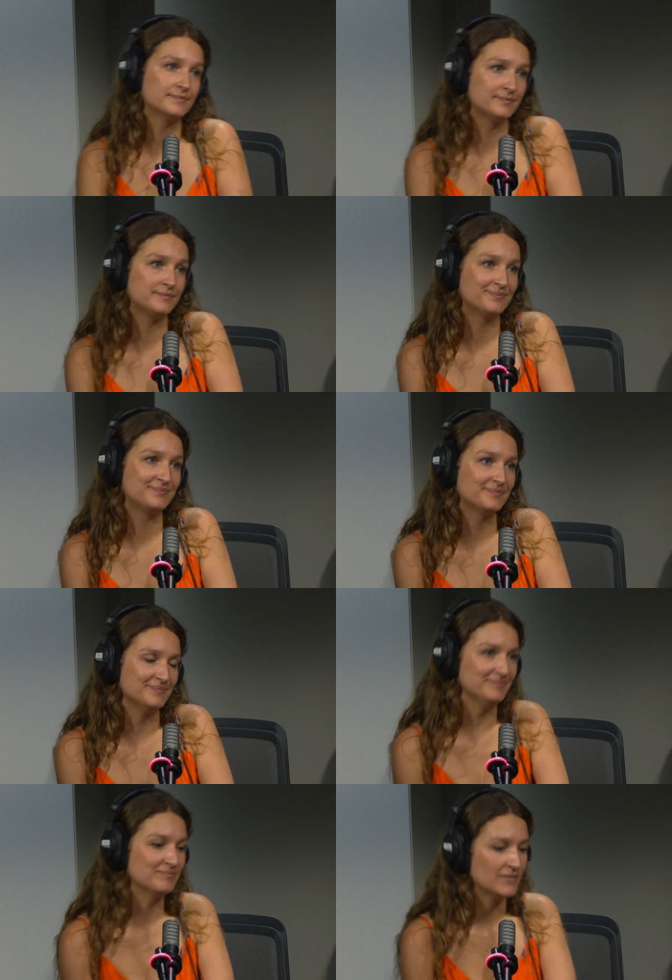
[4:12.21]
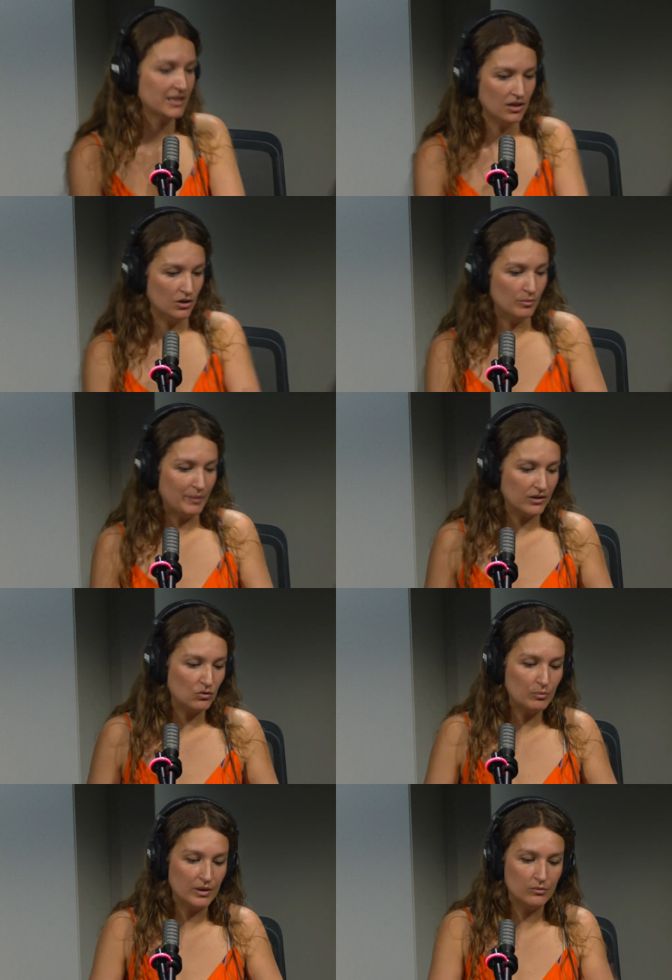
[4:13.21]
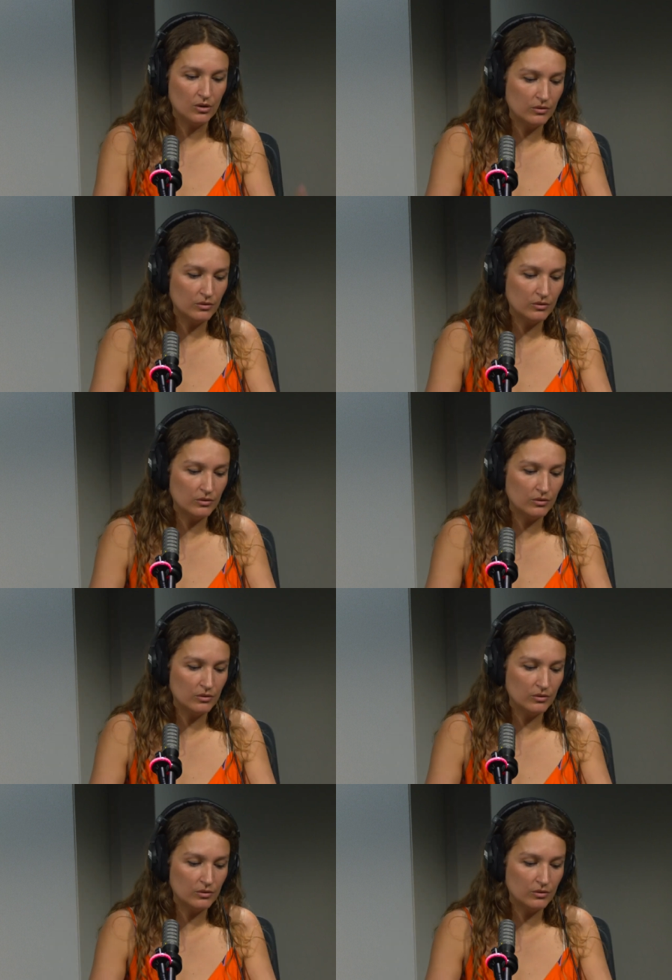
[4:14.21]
C'est-à-dire euh, Par exemple, un,